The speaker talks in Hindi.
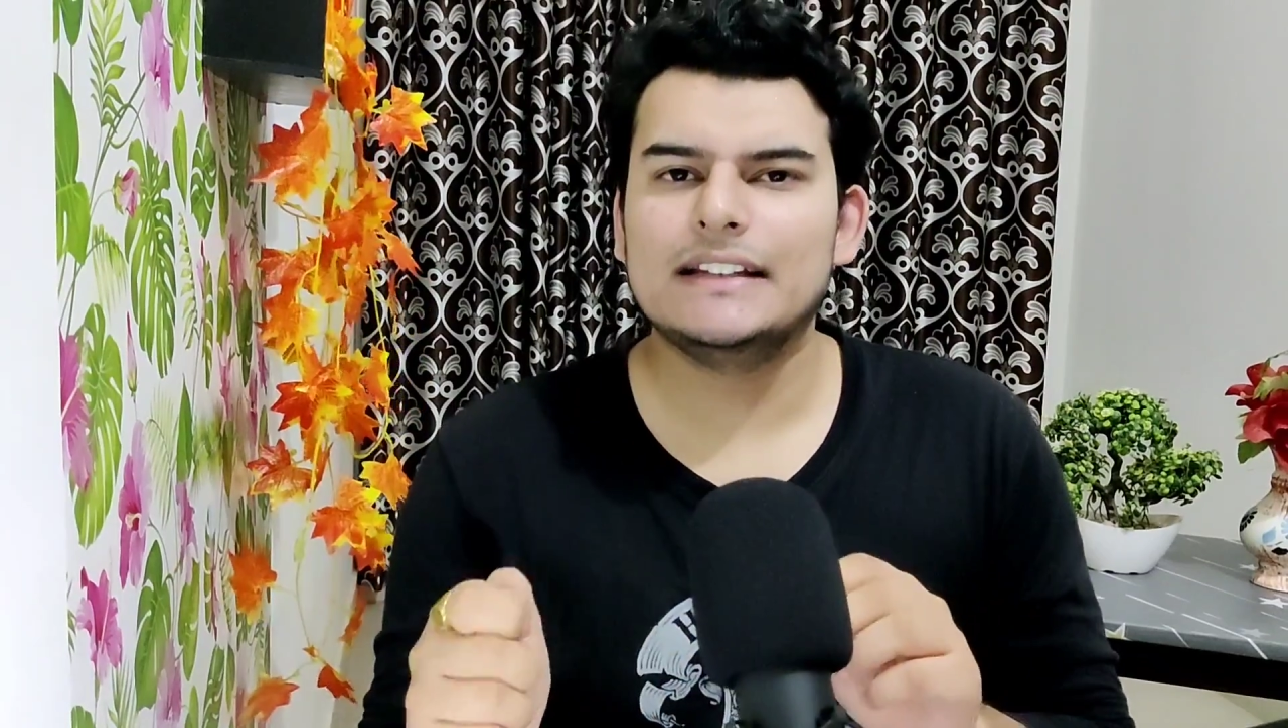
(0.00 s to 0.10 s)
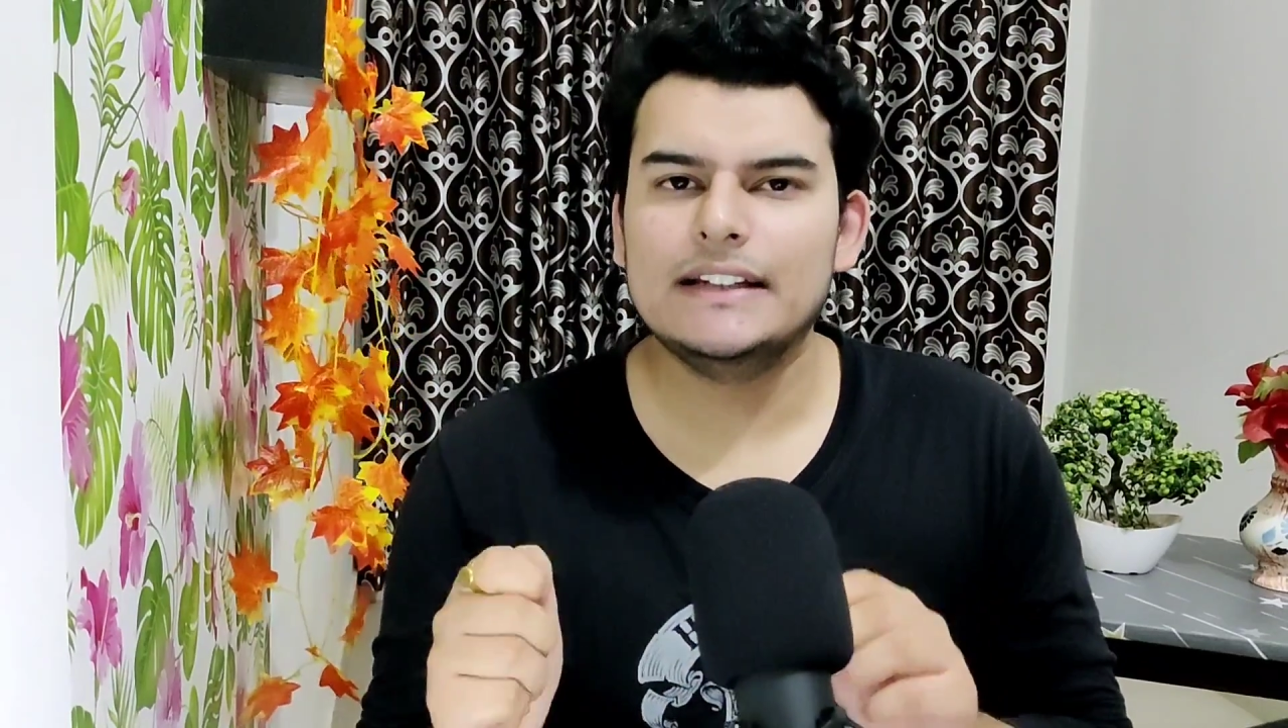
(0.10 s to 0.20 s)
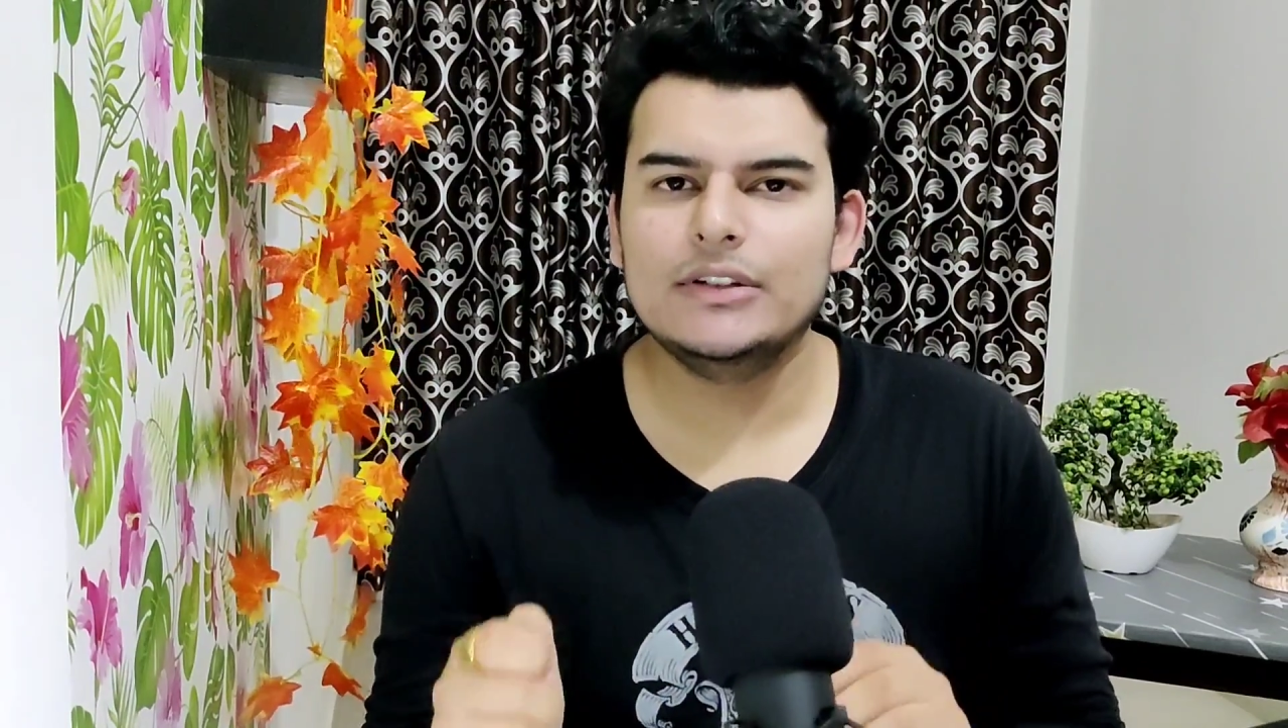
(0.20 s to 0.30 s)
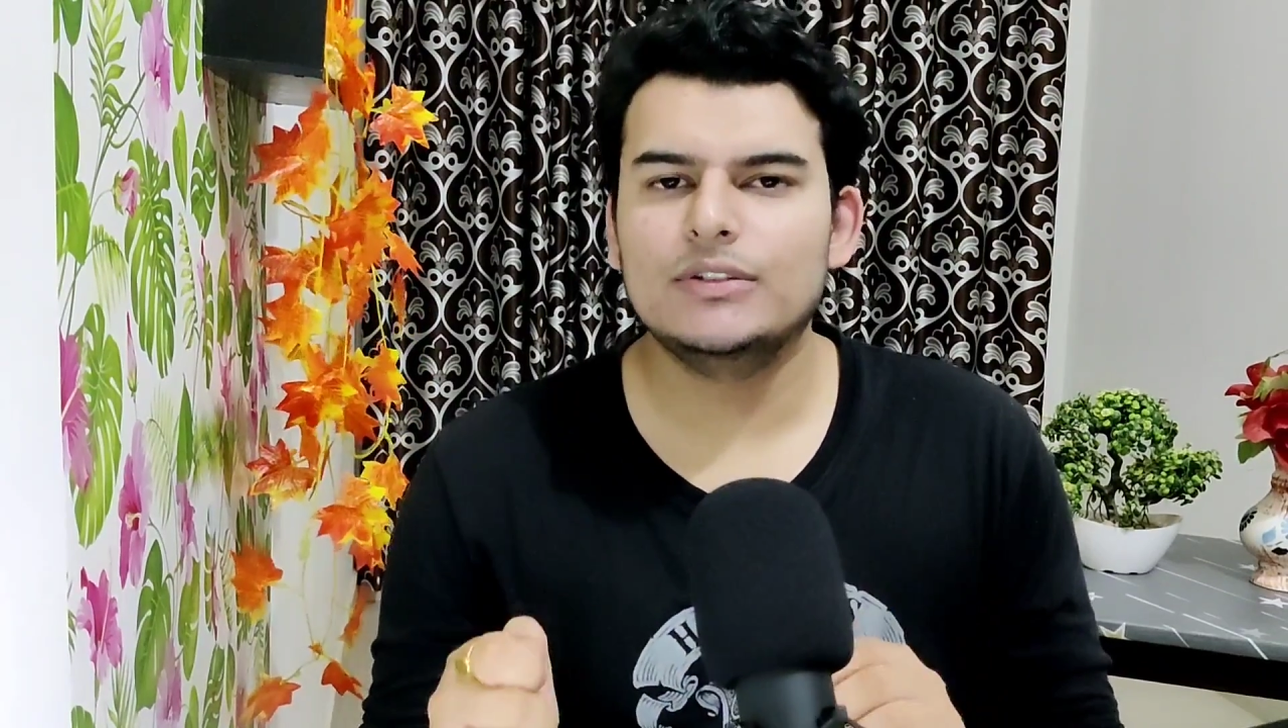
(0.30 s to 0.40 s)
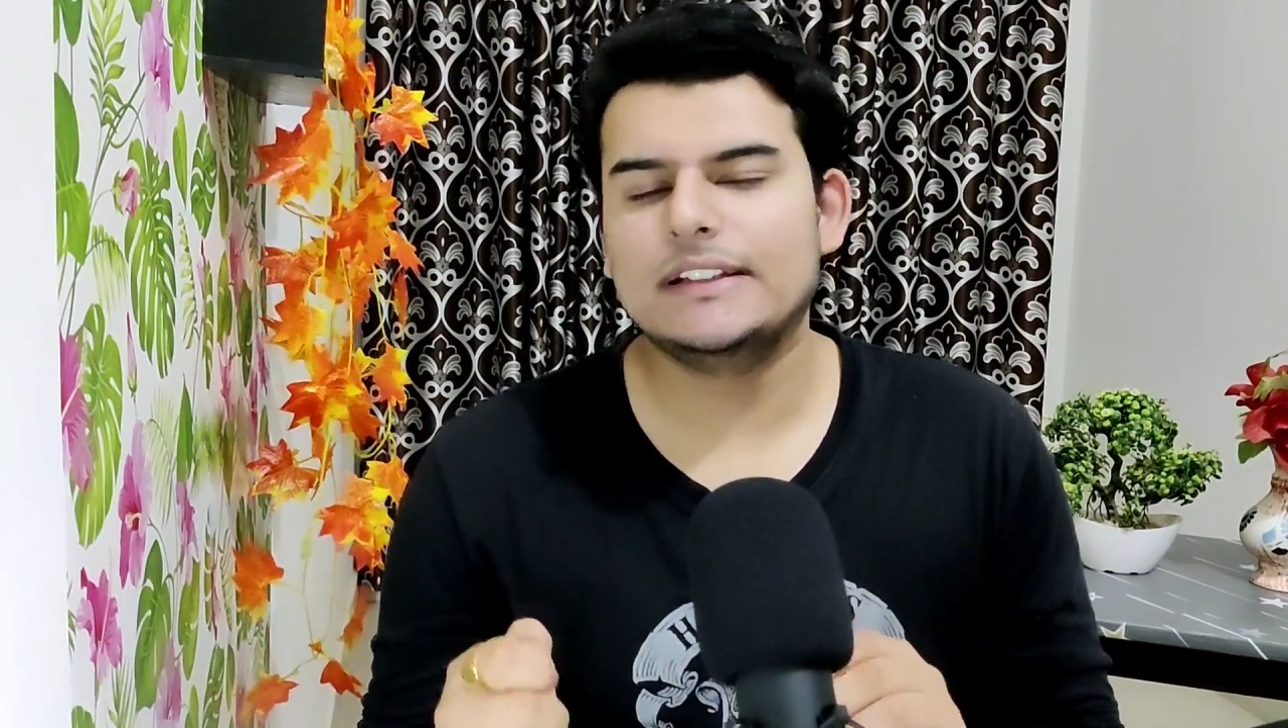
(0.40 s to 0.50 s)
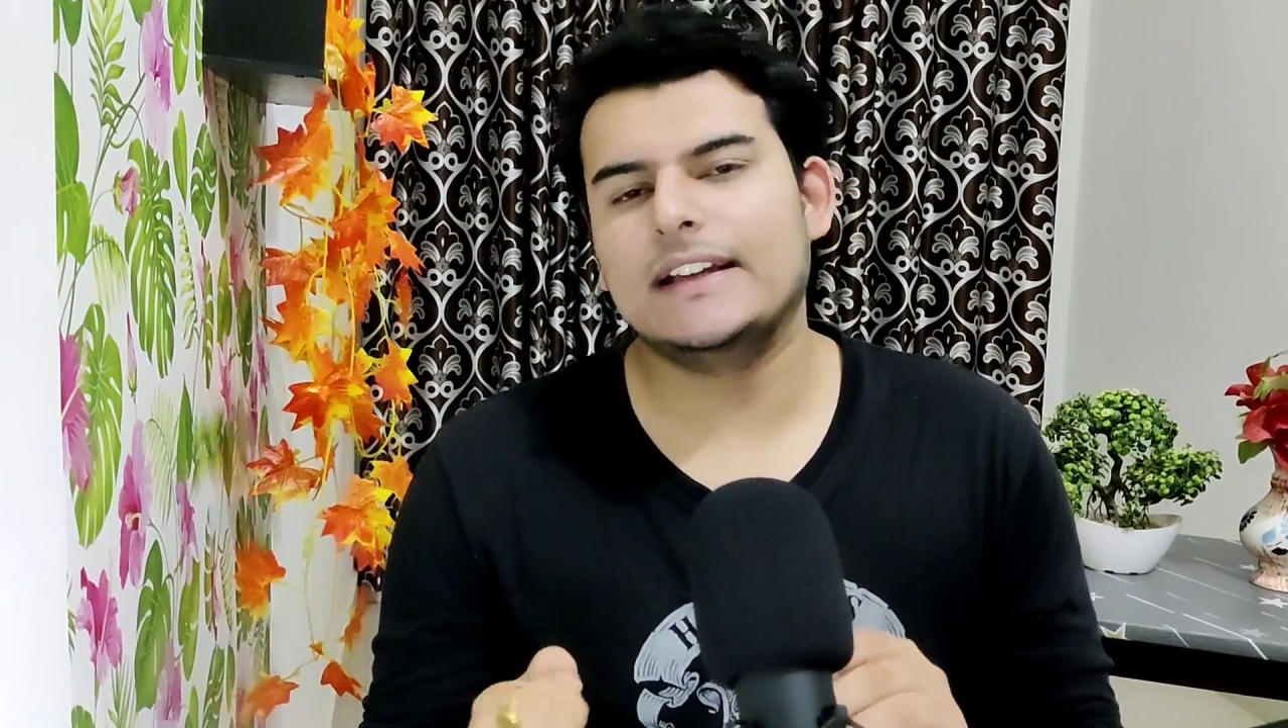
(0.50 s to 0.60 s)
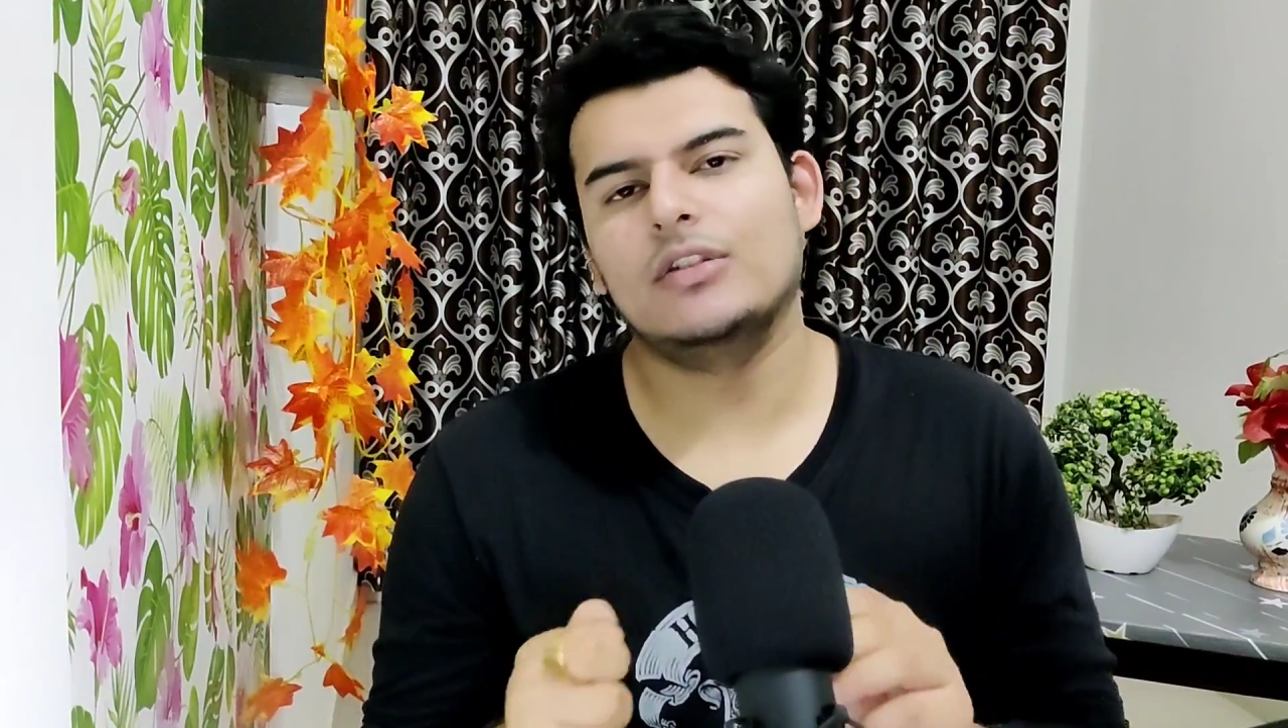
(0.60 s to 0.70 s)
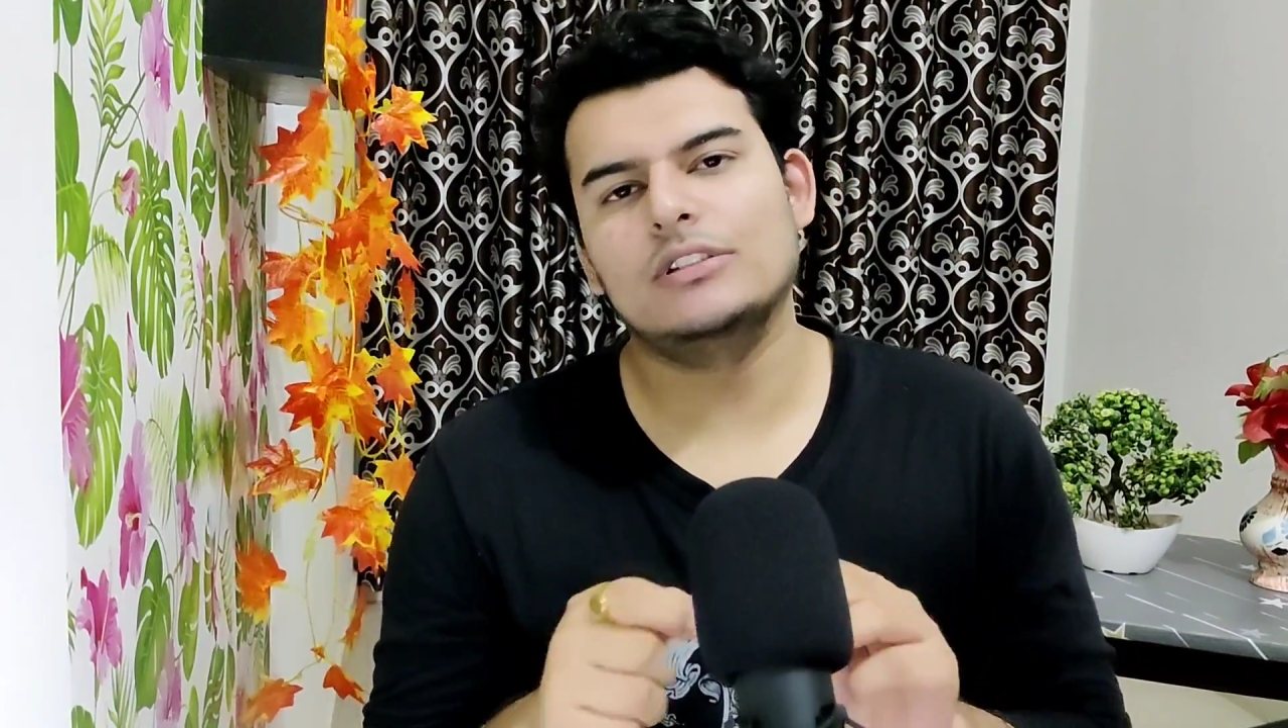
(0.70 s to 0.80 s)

तिली होती है